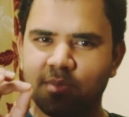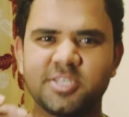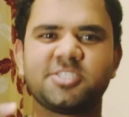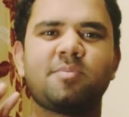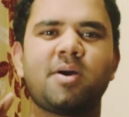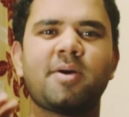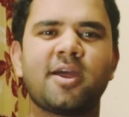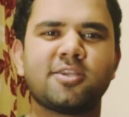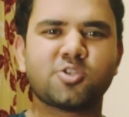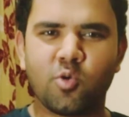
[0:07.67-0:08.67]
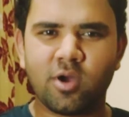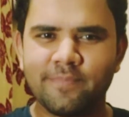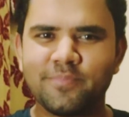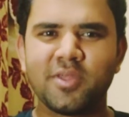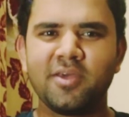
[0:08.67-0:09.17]
आपसे क्षमा मांगना
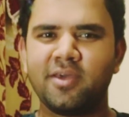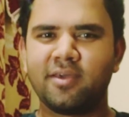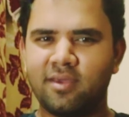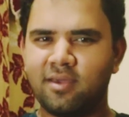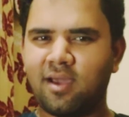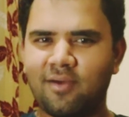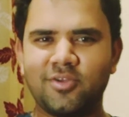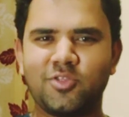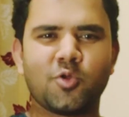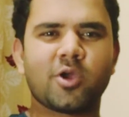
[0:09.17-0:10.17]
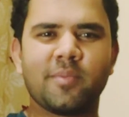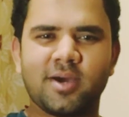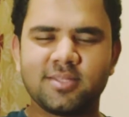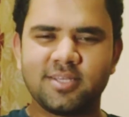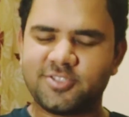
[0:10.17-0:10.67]
चाहूँगा कि काफ़ी दिनों के
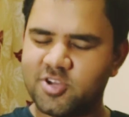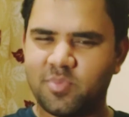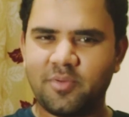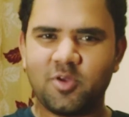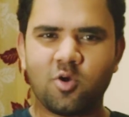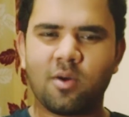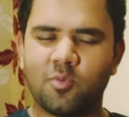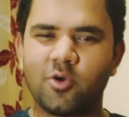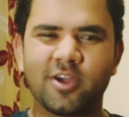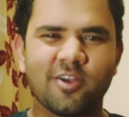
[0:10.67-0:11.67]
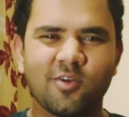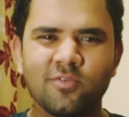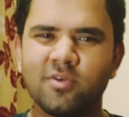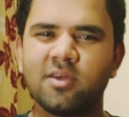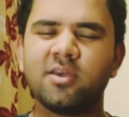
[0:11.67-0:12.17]
बाद इस चैनल पे वीडियो अपलोड कर रहा
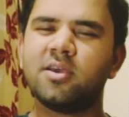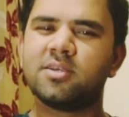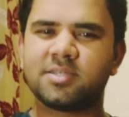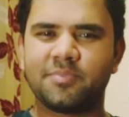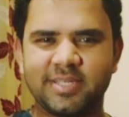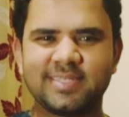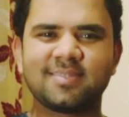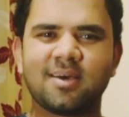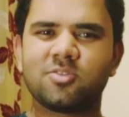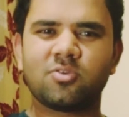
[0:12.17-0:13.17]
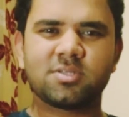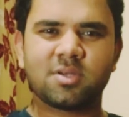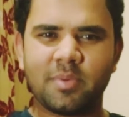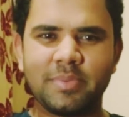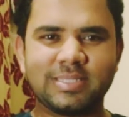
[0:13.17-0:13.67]
हूँ सम रीज़न था थोड़ा
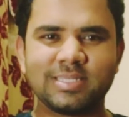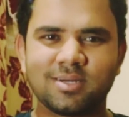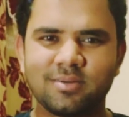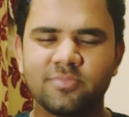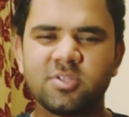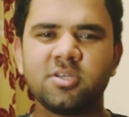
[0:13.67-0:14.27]
सा मैं बिज़ी था